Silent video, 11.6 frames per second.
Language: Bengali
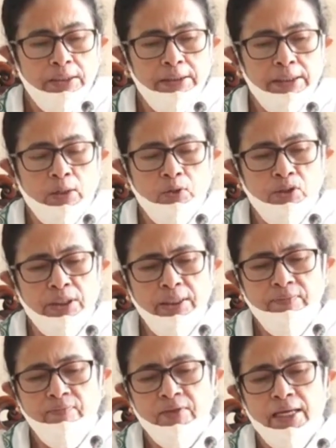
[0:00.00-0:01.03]
যেটা হচ্ছে
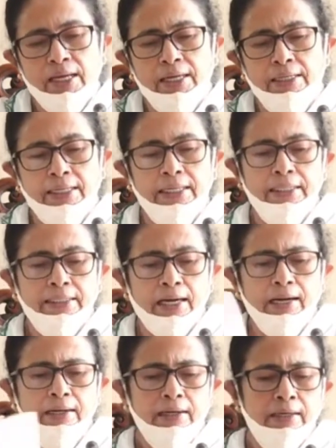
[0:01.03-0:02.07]
এই ক্রেডিট
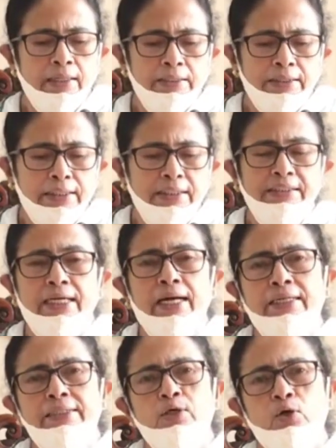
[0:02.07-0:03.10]
কার্ড তাদের
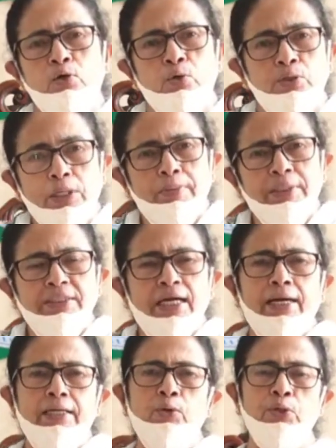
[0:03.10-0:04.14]
চাকরি যখন হয়ে যাবে
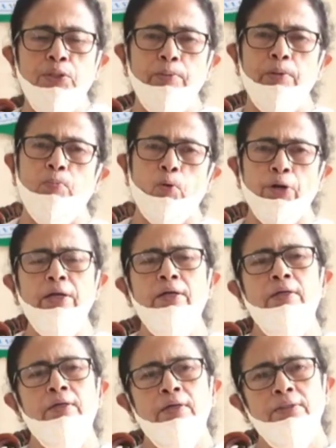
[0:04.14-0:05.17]
চাকরি হয়ে যাওয়ার পরে
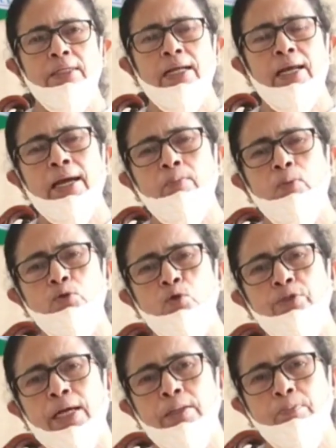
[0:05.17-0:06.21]
তারা এক বছর
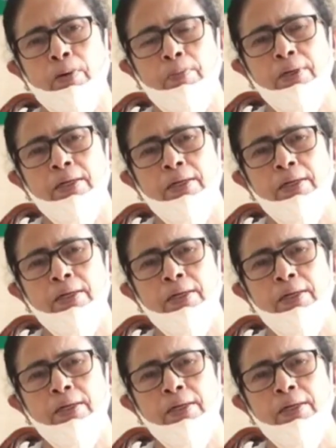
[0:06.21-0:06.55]
টাইম পাবে